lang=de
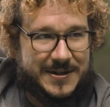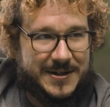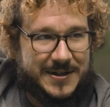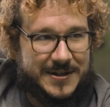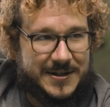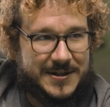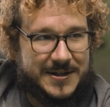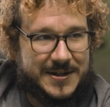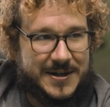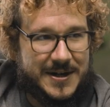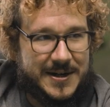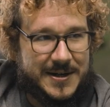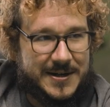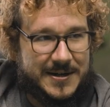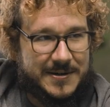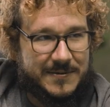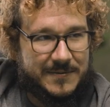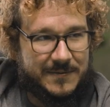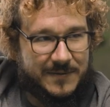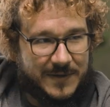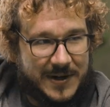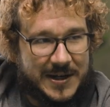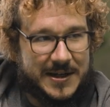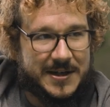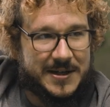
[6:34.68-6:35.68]
Tätigkeit
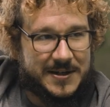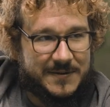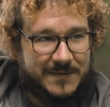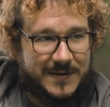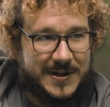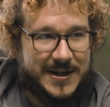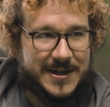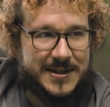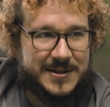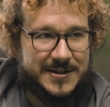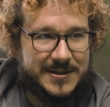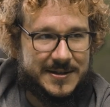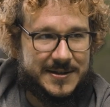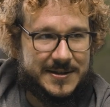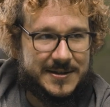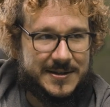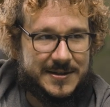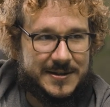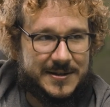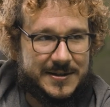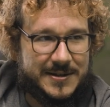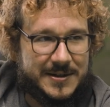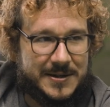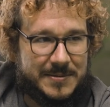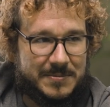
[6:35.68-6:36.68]
wenig wert
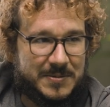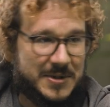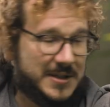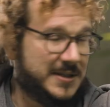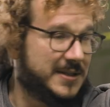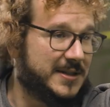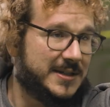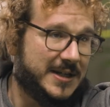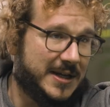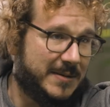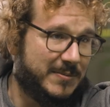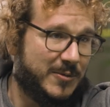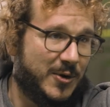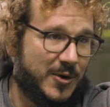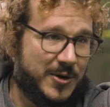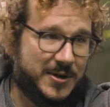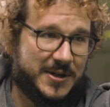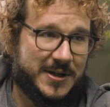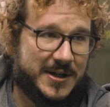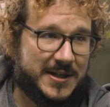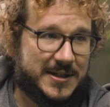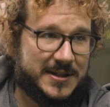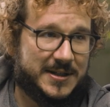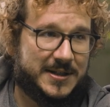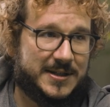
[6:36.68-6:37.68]
ist, ähm, ist es eben
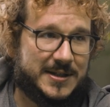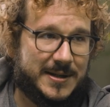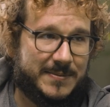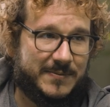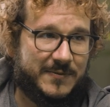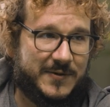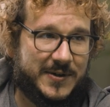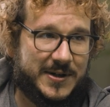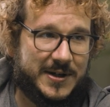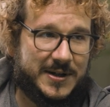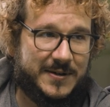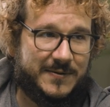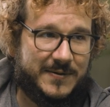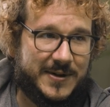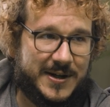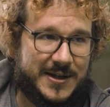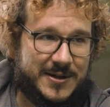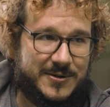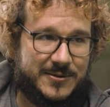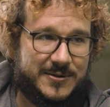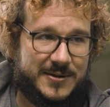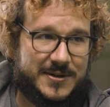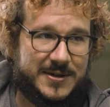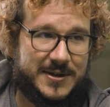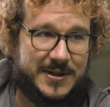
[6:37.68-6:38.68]
heute insgesamt wenig
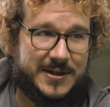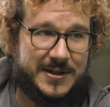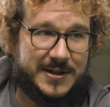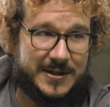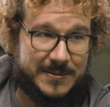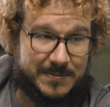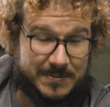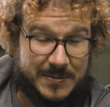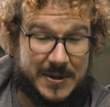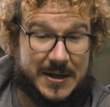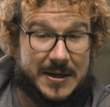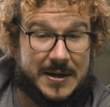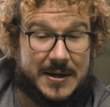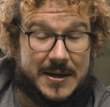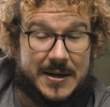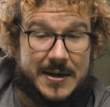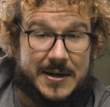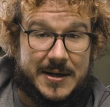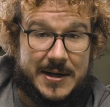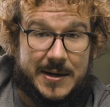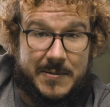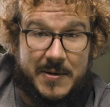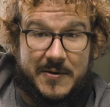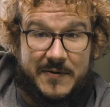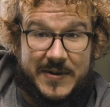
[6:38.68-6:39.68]
wert. Und ähm,
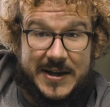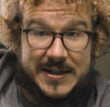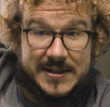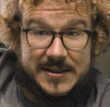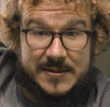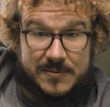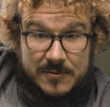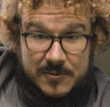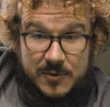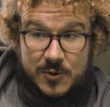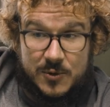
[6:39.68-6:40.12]
dabei wäre es